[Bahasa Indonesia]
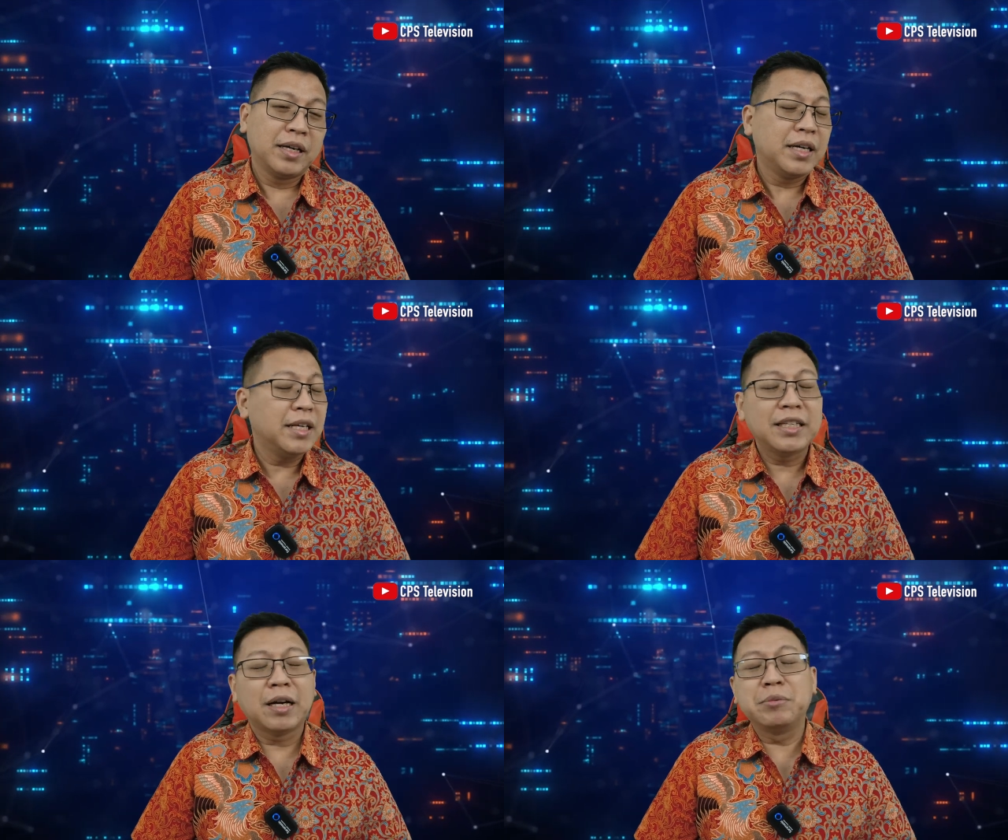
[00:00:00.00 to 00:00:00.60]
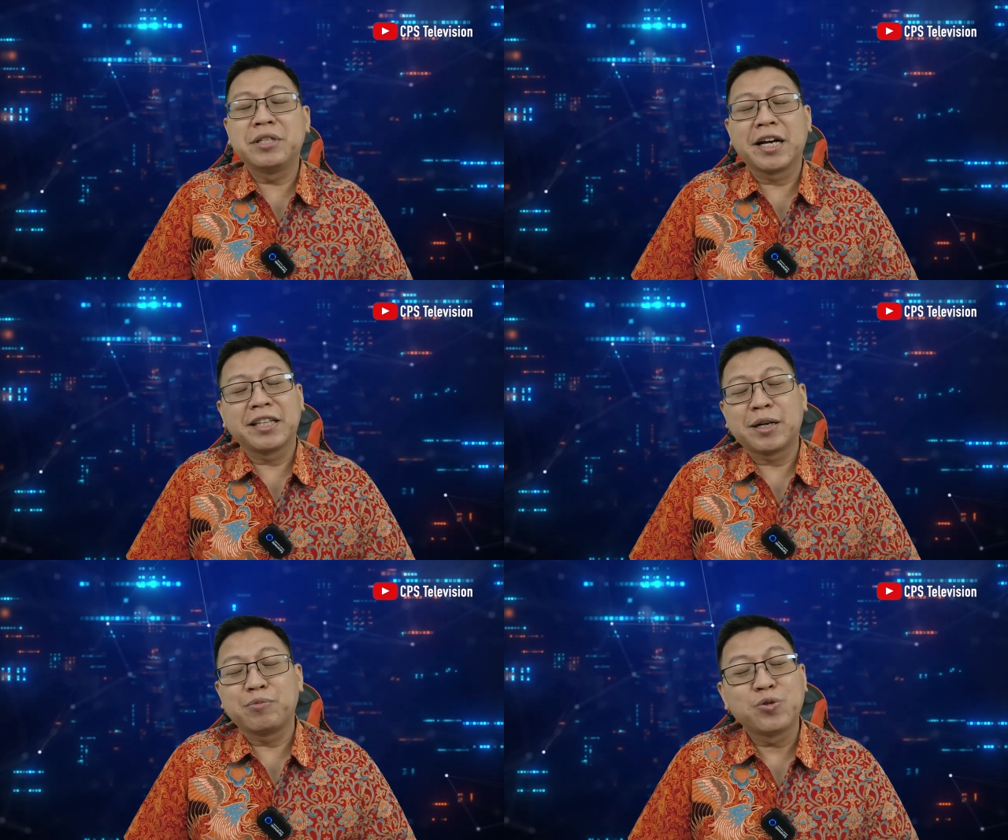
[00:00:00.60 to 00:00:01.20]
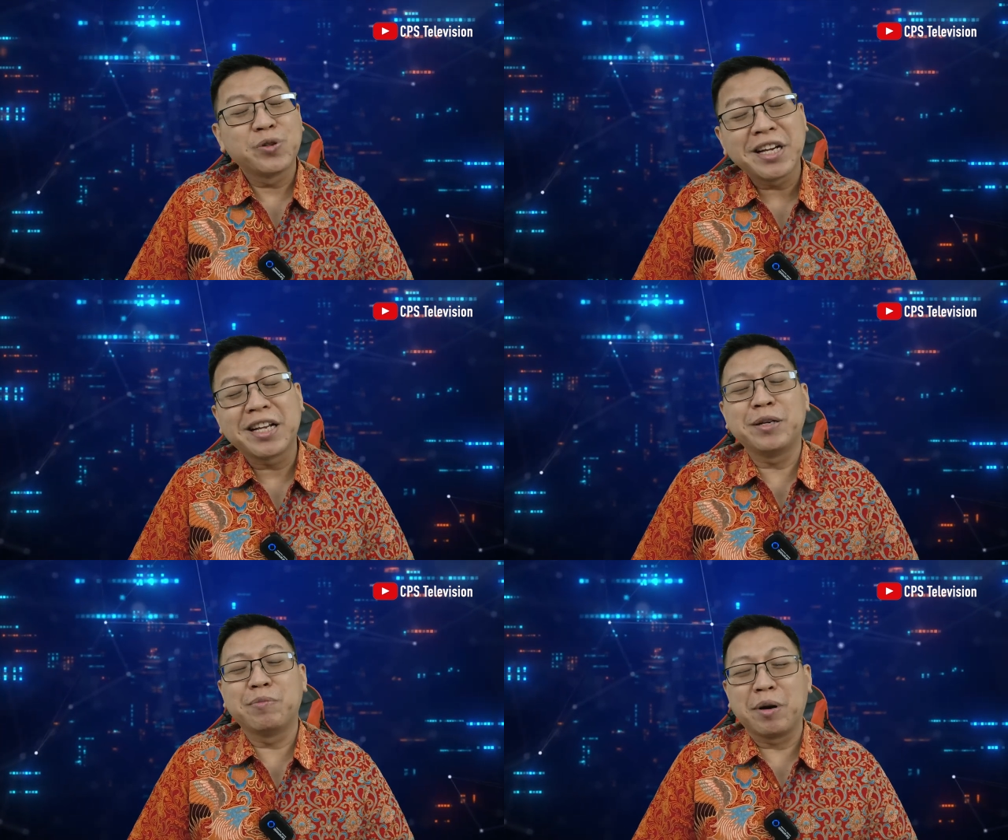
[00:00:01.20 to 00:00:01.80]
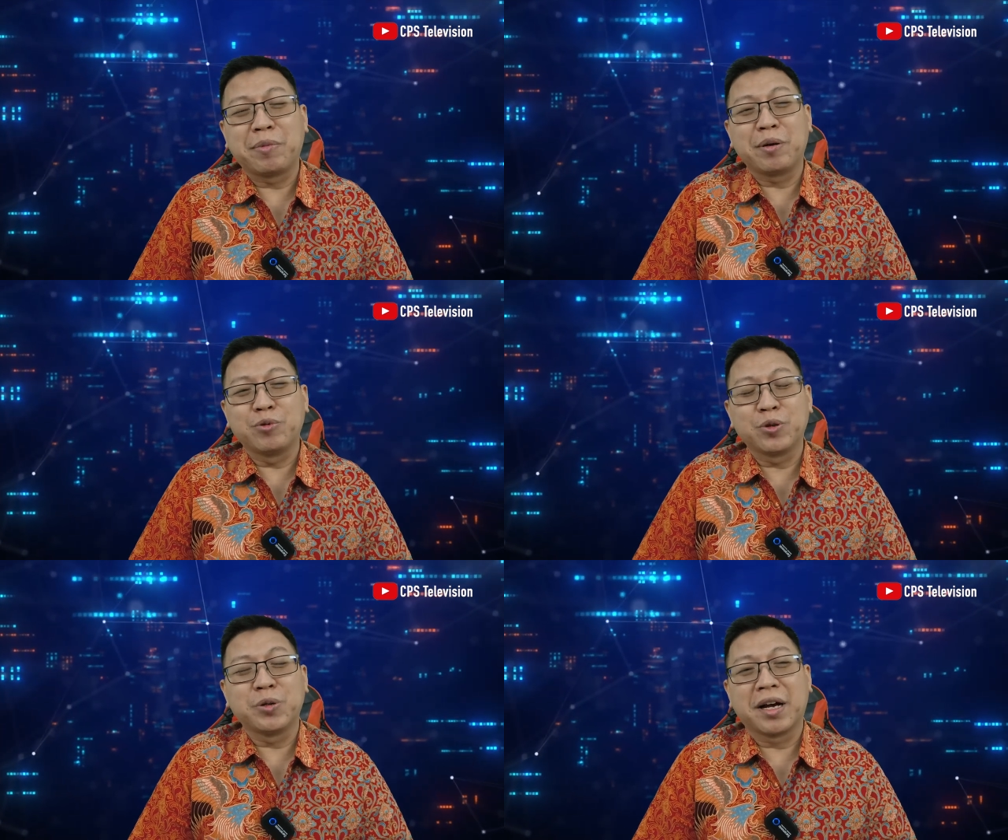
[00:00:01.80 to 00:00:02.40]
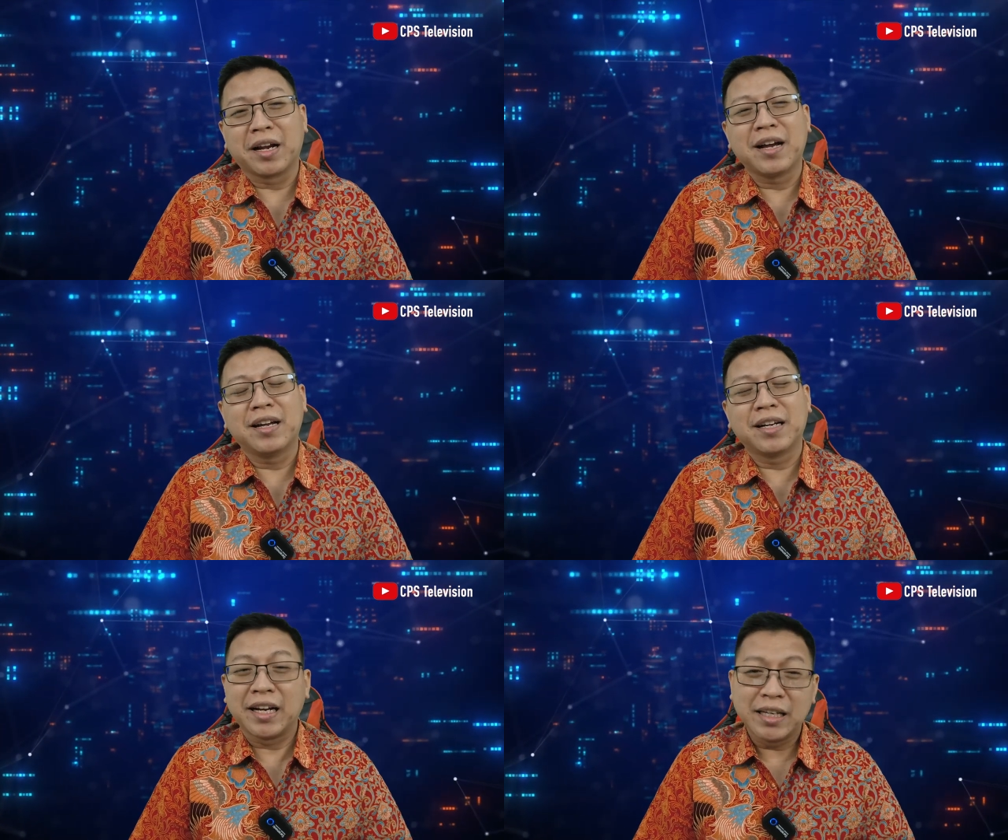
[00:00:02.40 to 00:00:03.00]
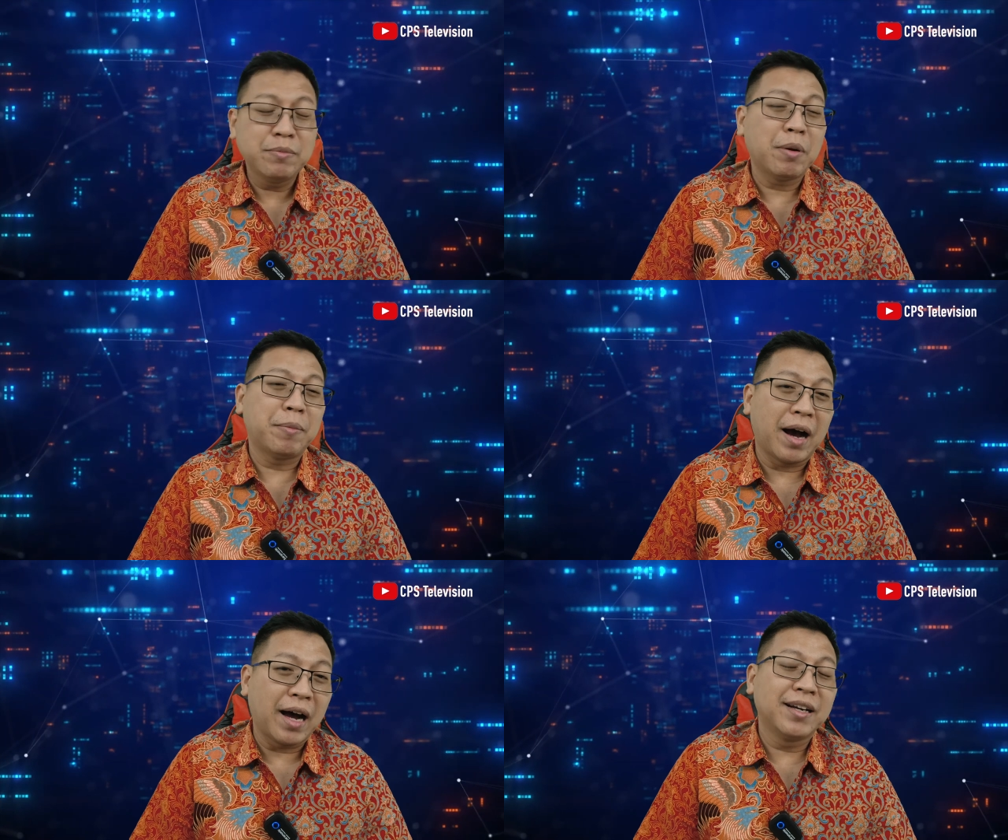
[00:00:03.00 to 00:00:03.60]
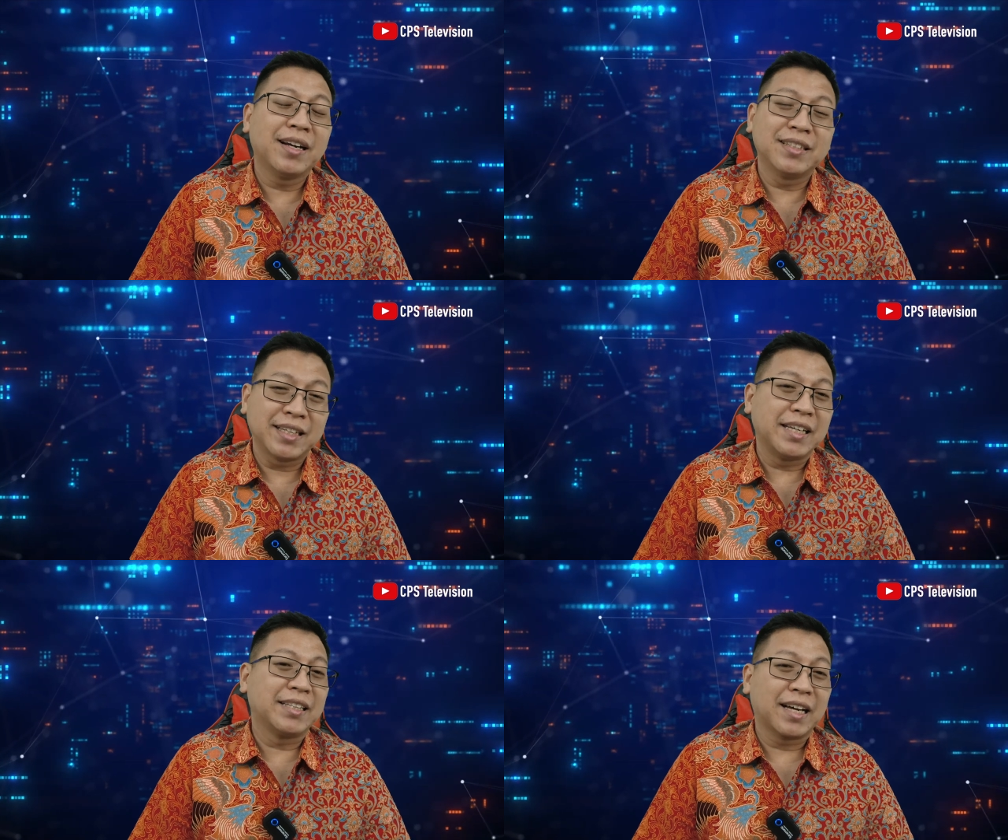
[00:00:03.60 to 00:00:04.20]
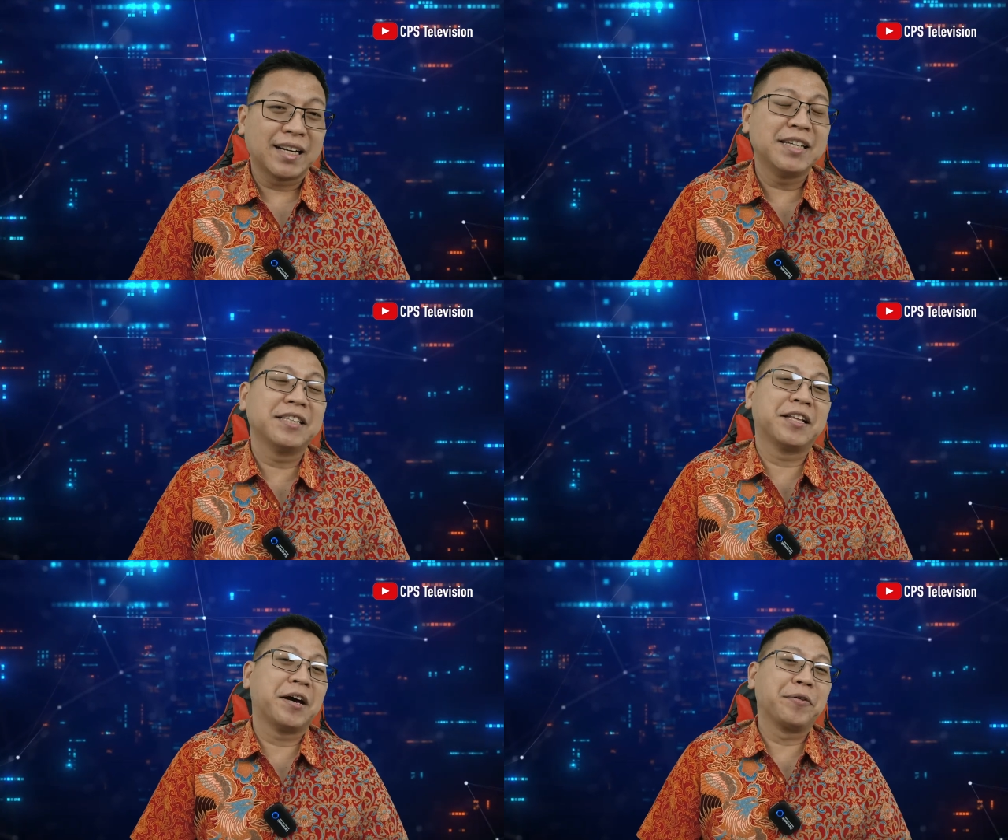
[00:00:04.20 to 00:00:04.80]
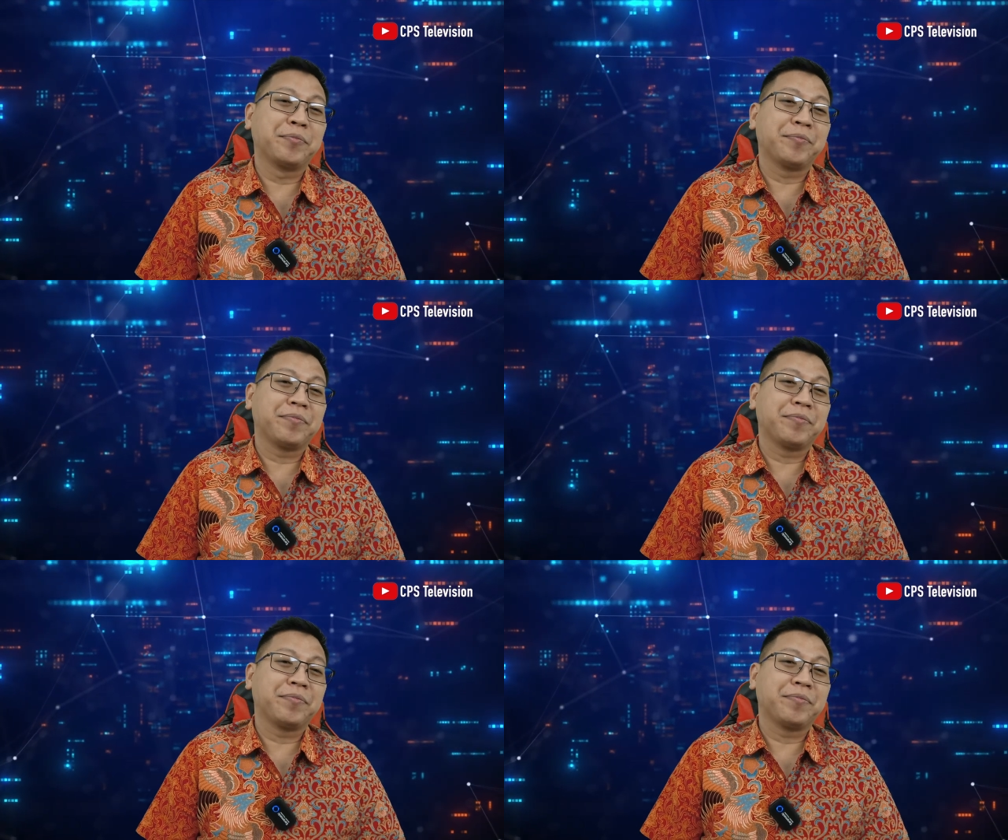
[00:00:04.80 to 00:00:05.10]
Ini tidak bisa kita pungkiri Bapak Ibu Saudara dan ini memang ada di sekitar kita.